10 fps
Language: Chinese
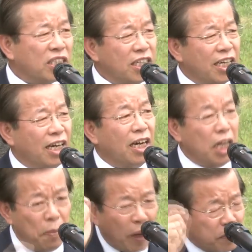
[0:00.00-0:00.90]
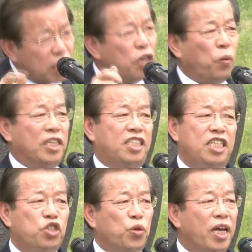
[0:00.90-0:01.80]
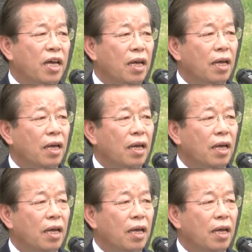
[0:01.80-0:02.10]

死刑，伊嘛毋是去犯死罪，